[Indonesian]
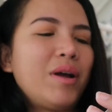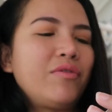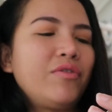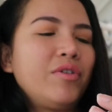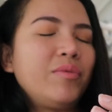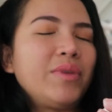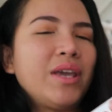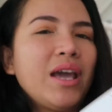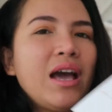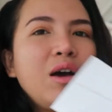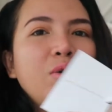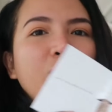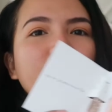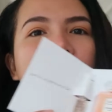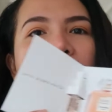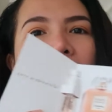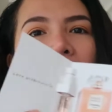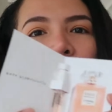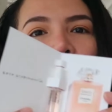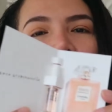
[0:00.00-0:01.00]
parfumnya
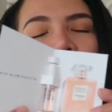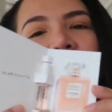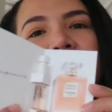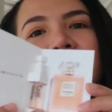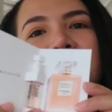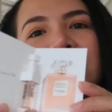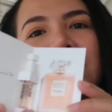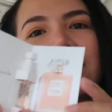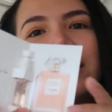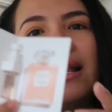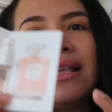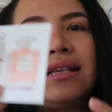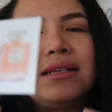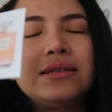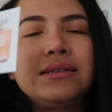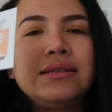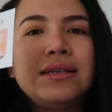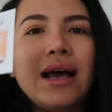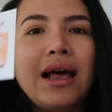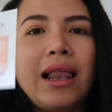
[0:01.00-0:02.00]
udah aku incer dari
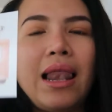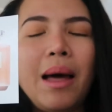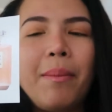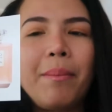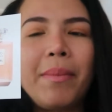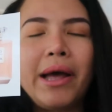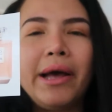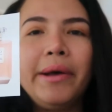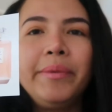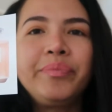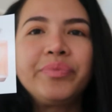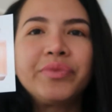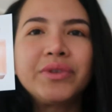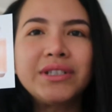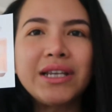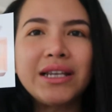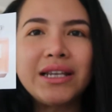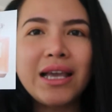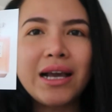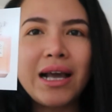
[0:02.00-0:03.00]
sejak lama.
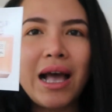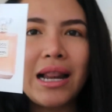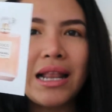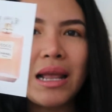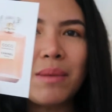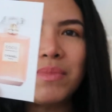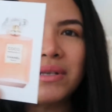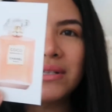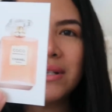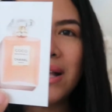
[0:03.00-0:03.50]
Jadi ya kalian